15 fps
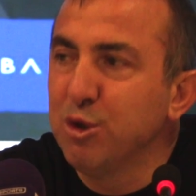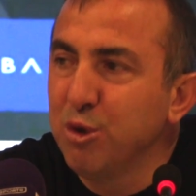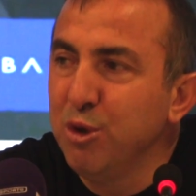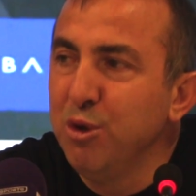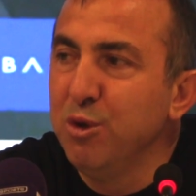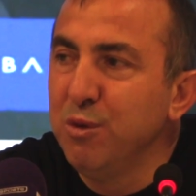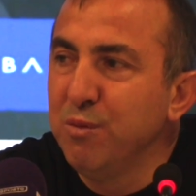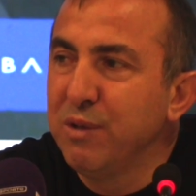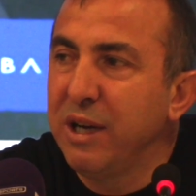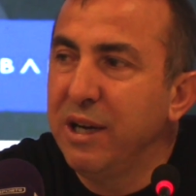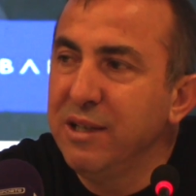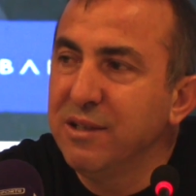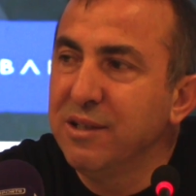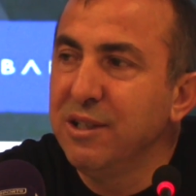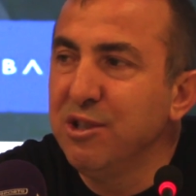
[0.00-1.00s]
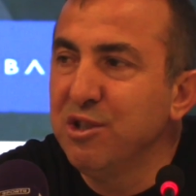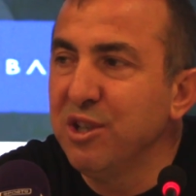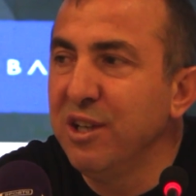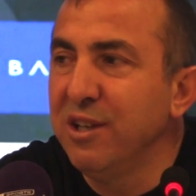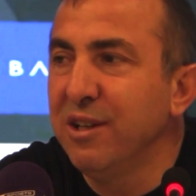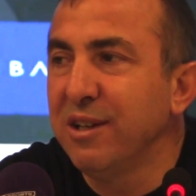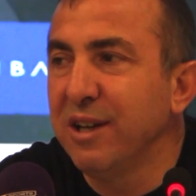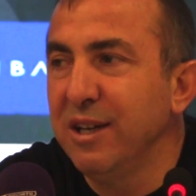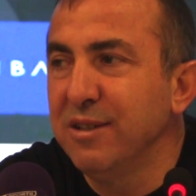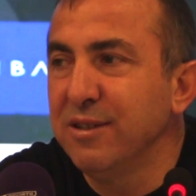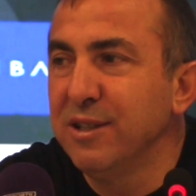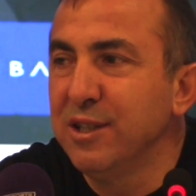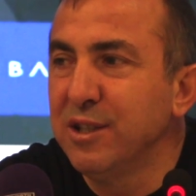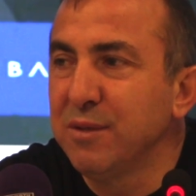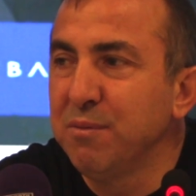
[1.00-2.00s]
söylüyorum Kayseri şehri,
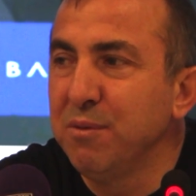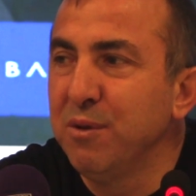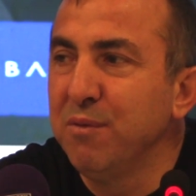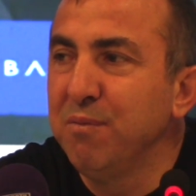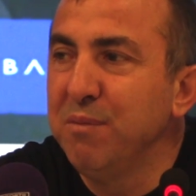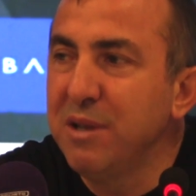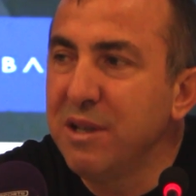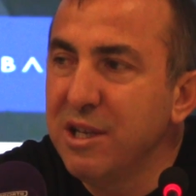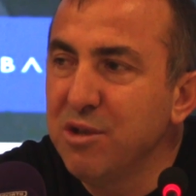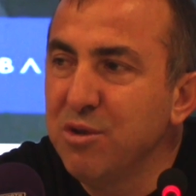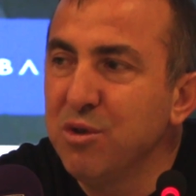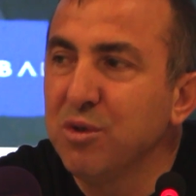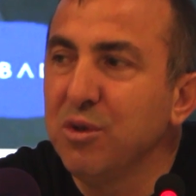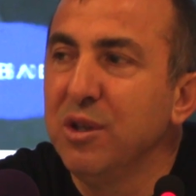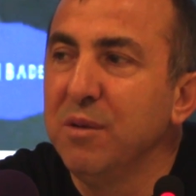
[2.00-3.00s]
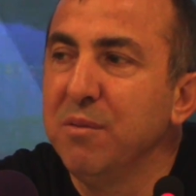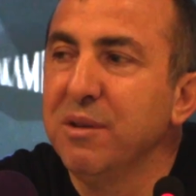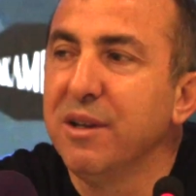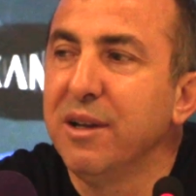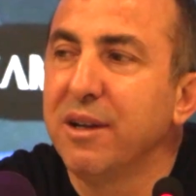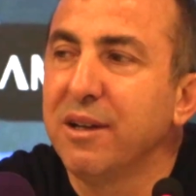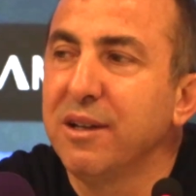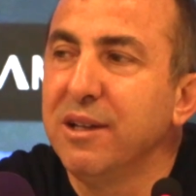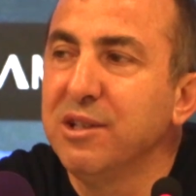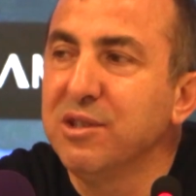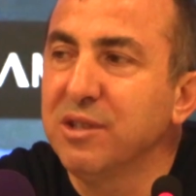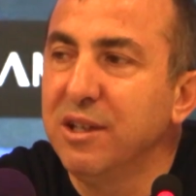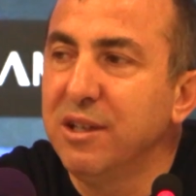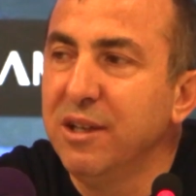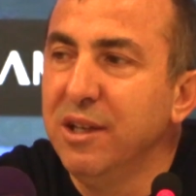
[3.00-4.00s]
Kayseri Spor bir geçiş döneminde
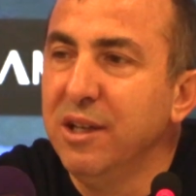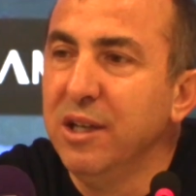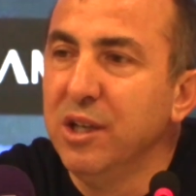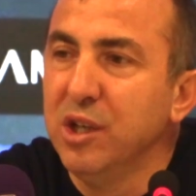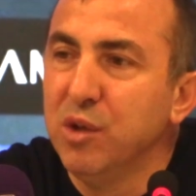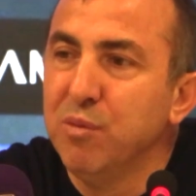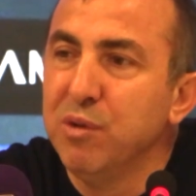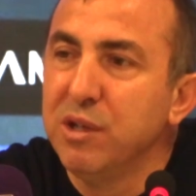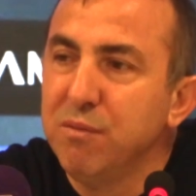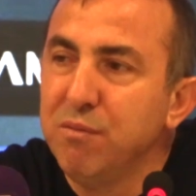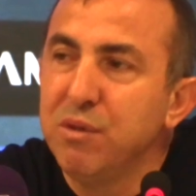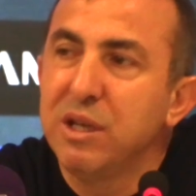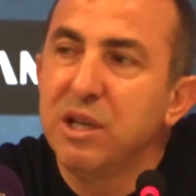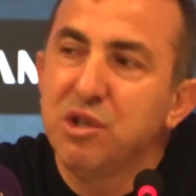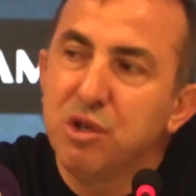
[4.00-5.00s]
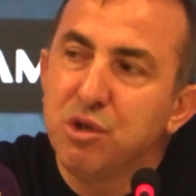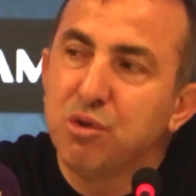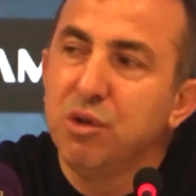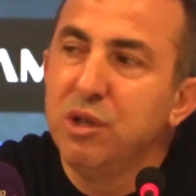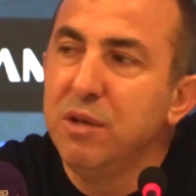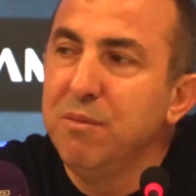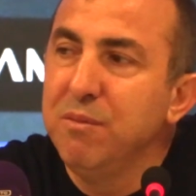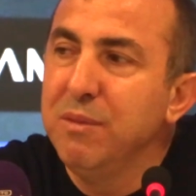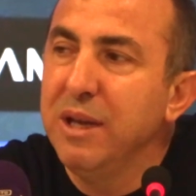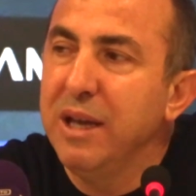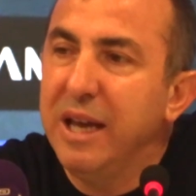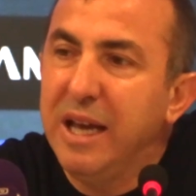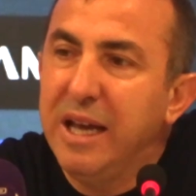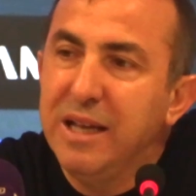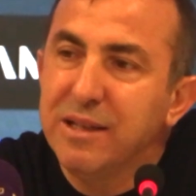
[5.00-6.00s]
arkadaşlar. Umarım bu geçiş dönemimi
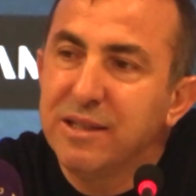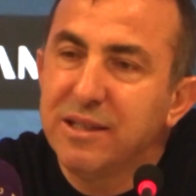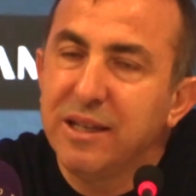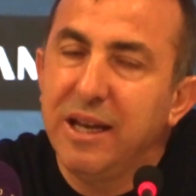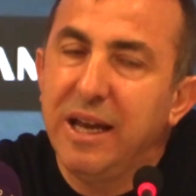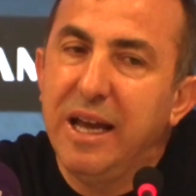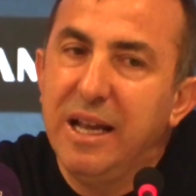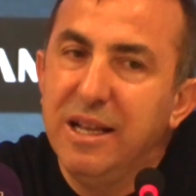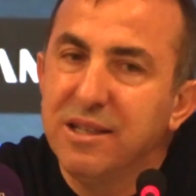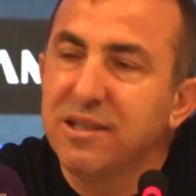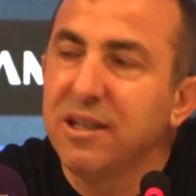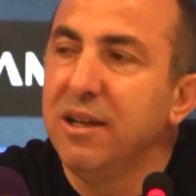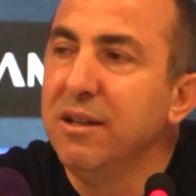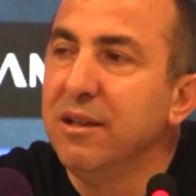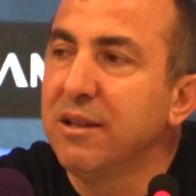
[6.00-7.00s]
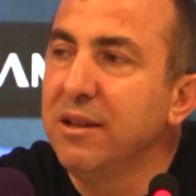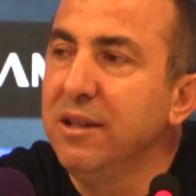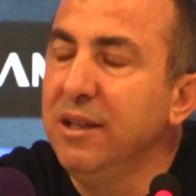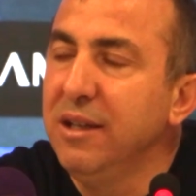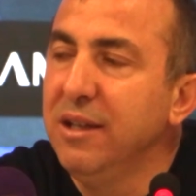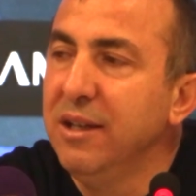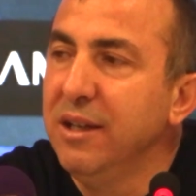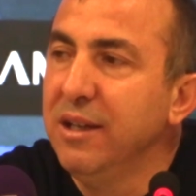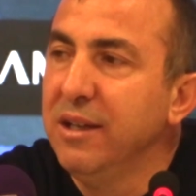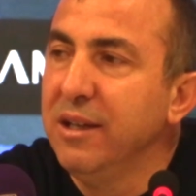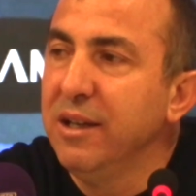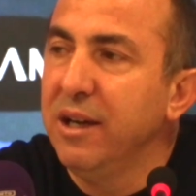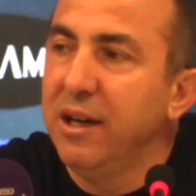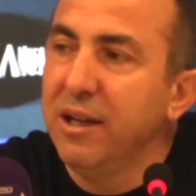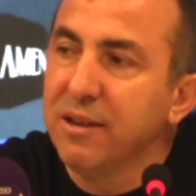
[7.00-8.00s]
en, en sağlıklı
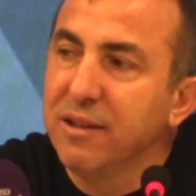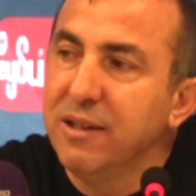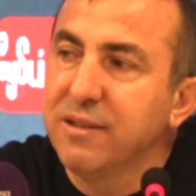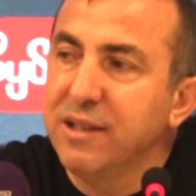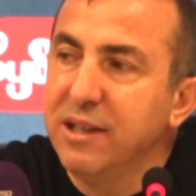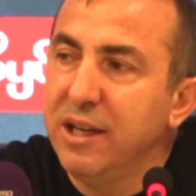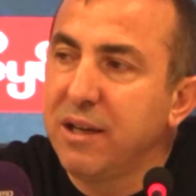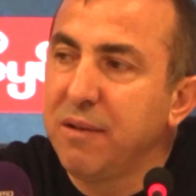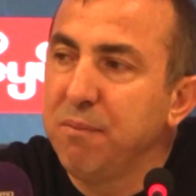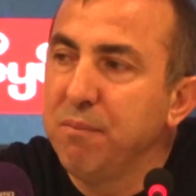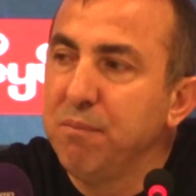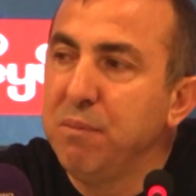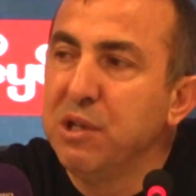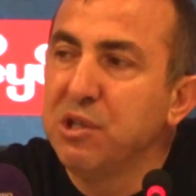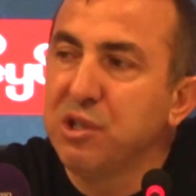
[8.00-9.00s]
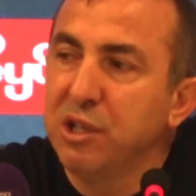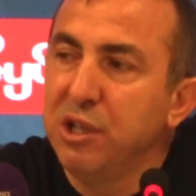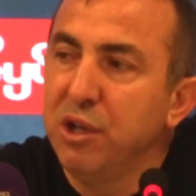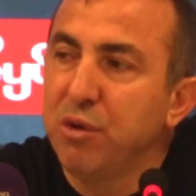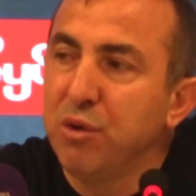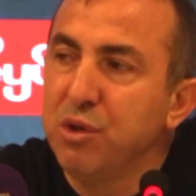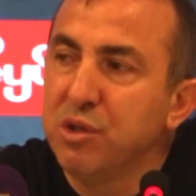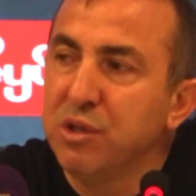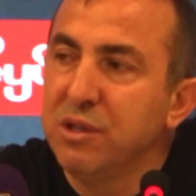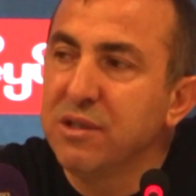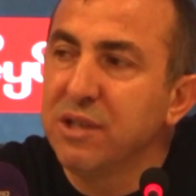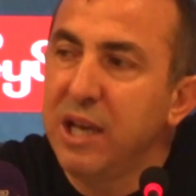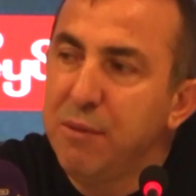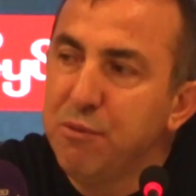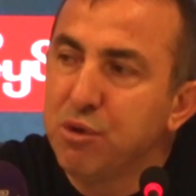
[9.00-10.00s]
atlatarak başarıya
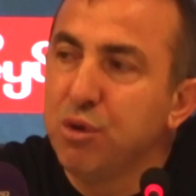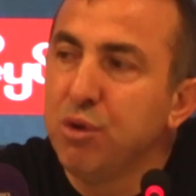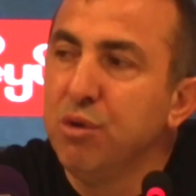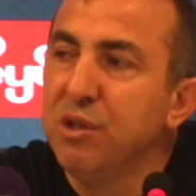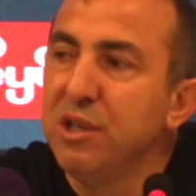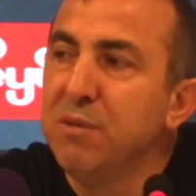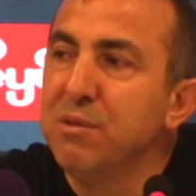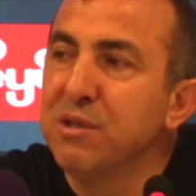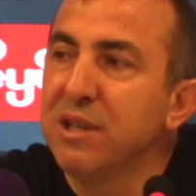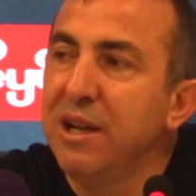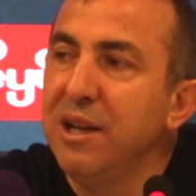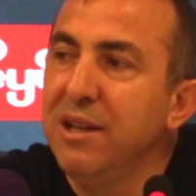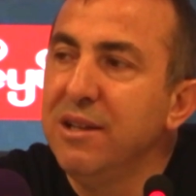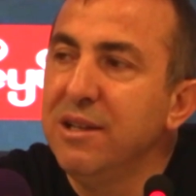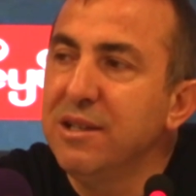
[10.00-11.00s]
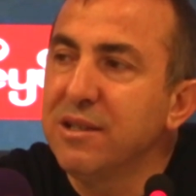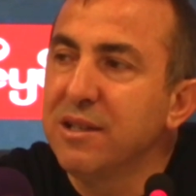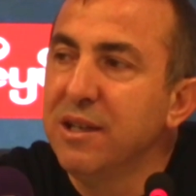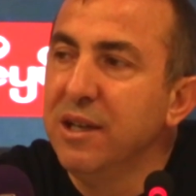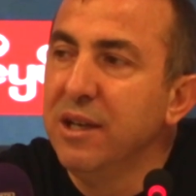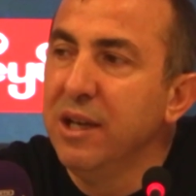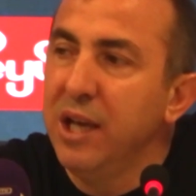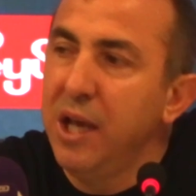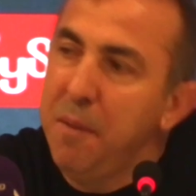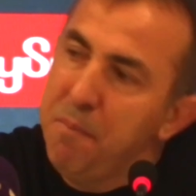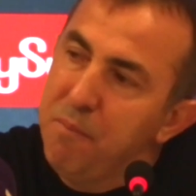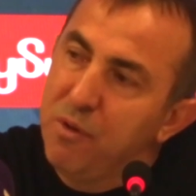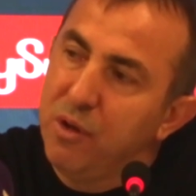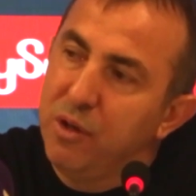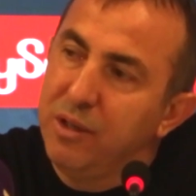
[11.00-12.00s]
koşarız. Hem sorunlarımızı hallederiz
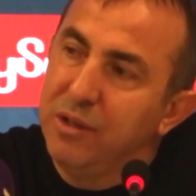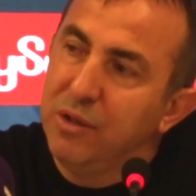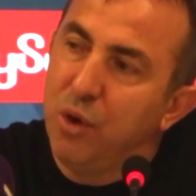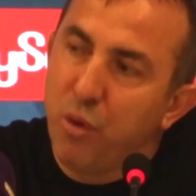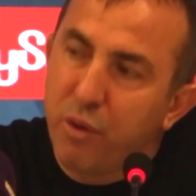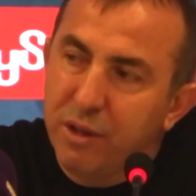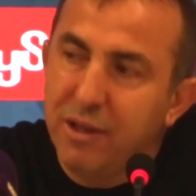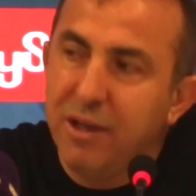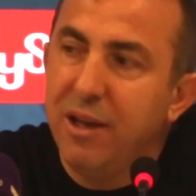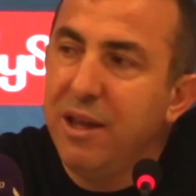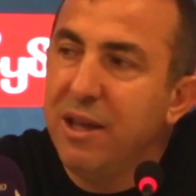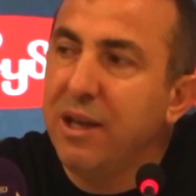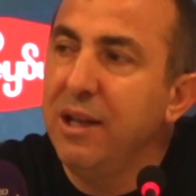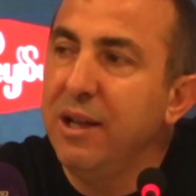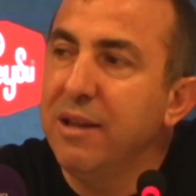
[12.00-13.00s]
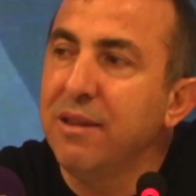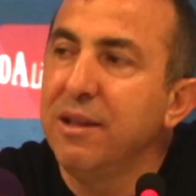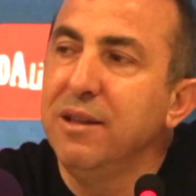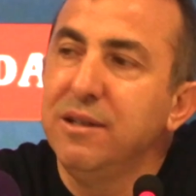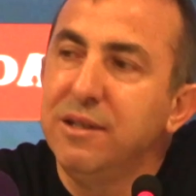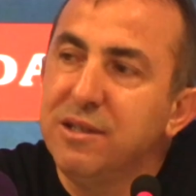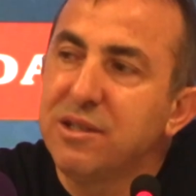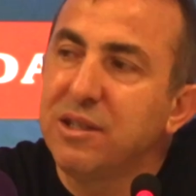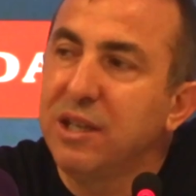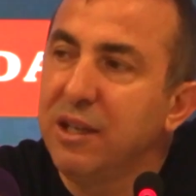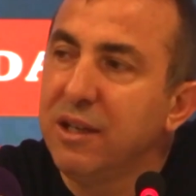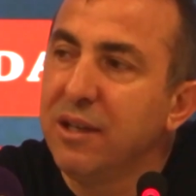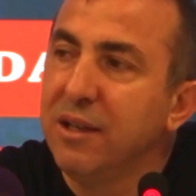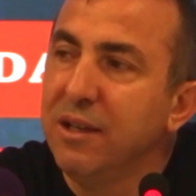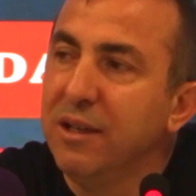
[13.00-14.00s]
hem o kadar iyi kenetleniriz ki